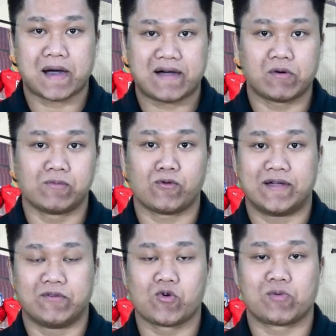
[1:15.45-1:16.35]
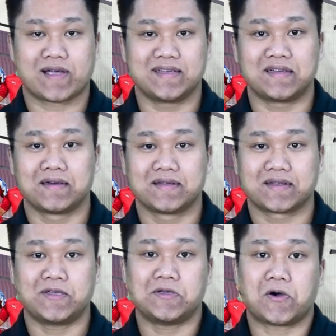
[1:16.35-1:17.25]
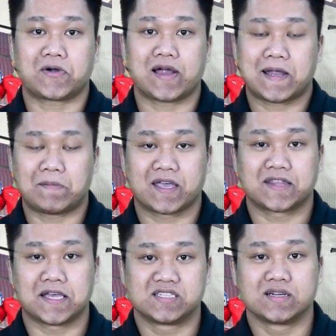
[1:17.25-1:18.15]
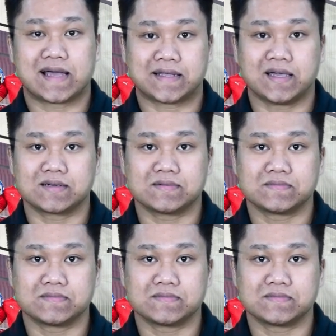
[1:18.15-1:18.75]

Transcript: 3 vòng loại vô cùng khắc nghiệt để chọn ra 5 cái tên xứng đáng nhất.